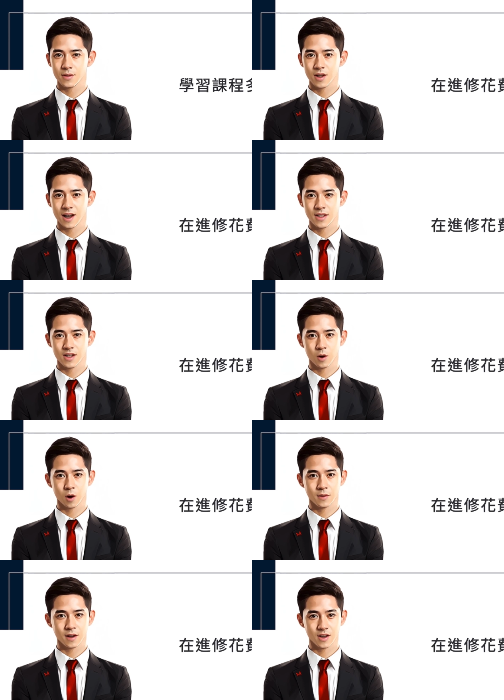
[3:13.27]
在进修
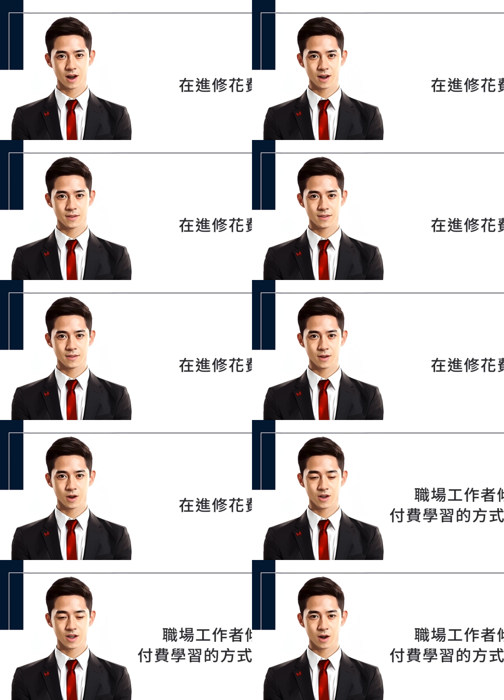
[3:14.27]
花费上，
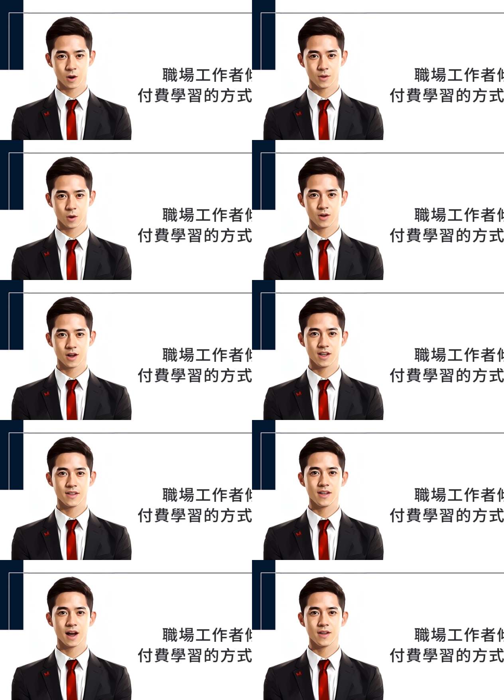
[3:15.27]
职场工作者
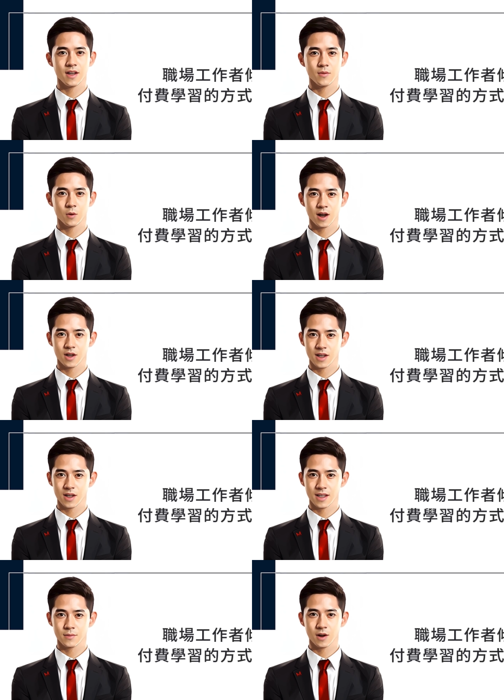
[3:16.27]
倾向以付费学
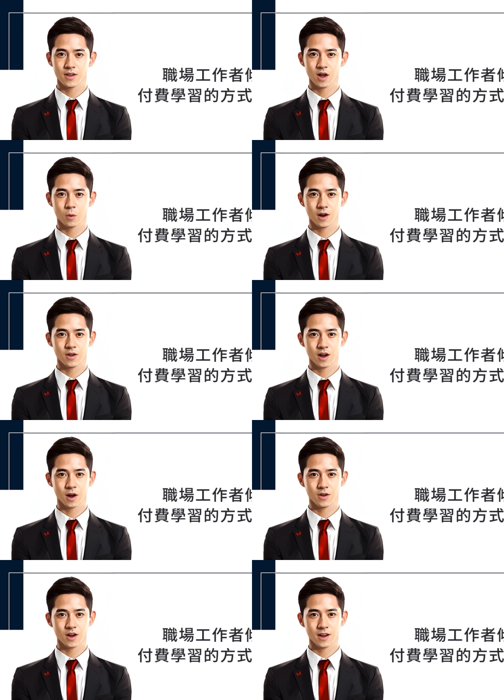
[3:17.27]
习的方式完成
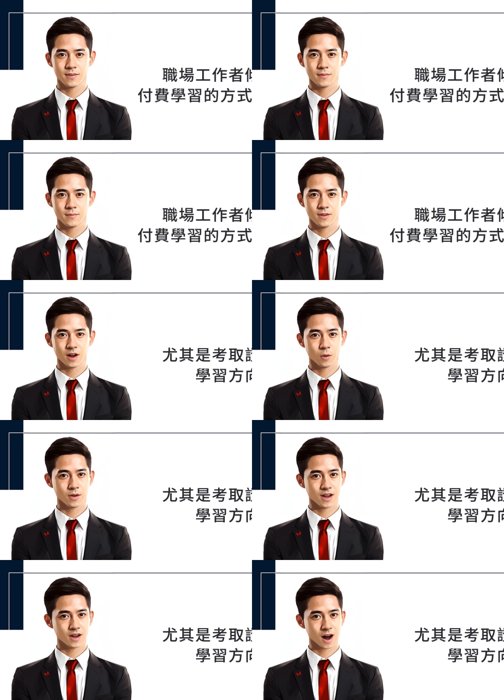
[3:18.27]
课程，尤
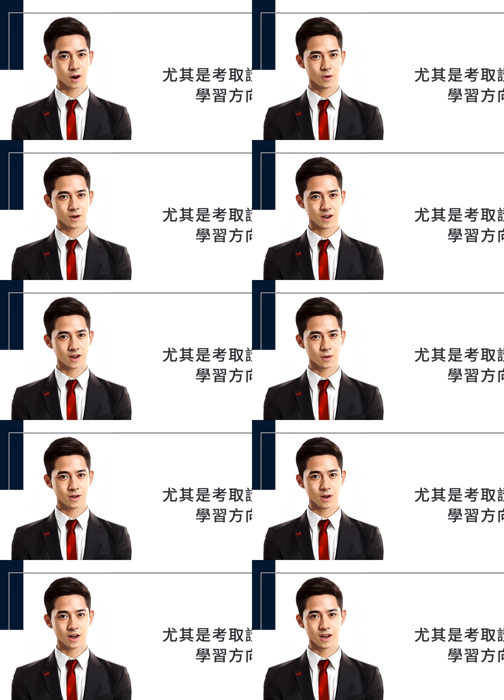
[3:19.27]
其是考取证照
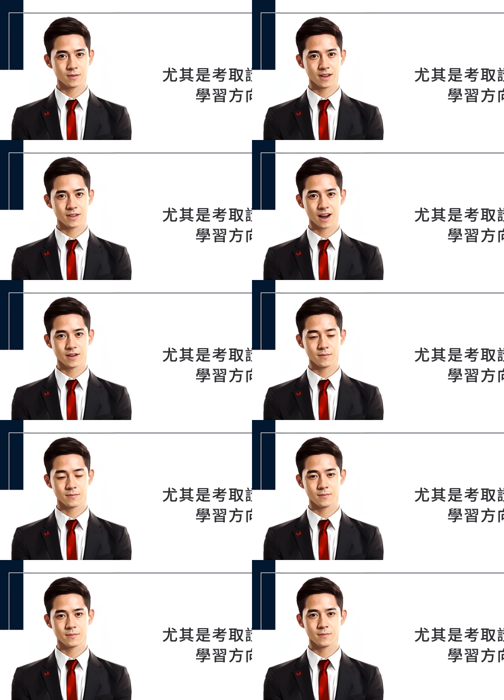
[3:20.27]
的学习方向。
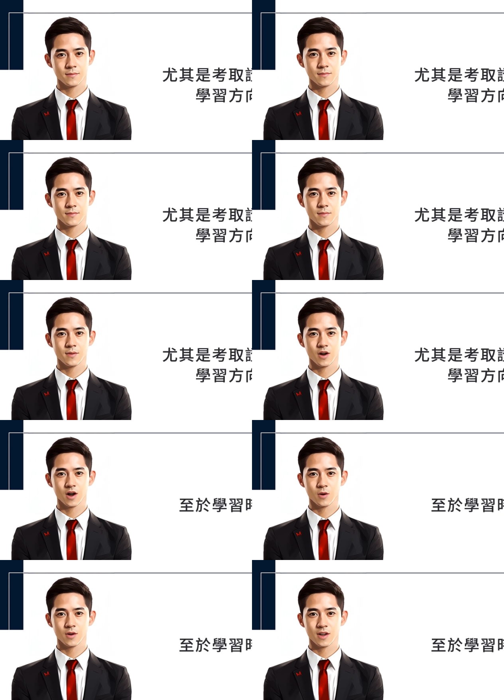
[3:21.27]

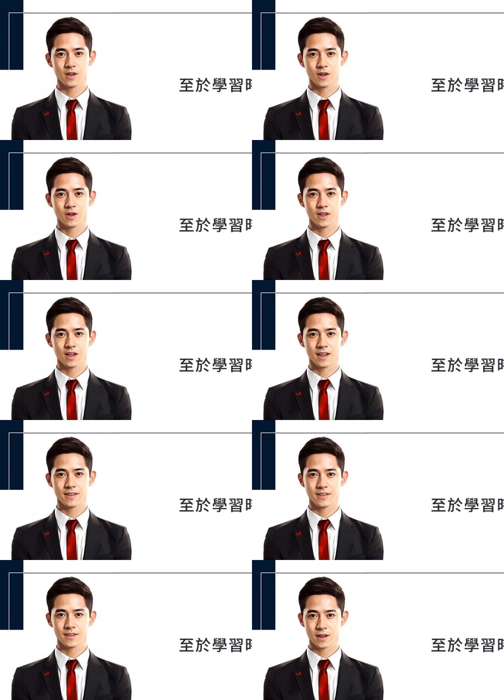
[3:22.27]
至于学习时间，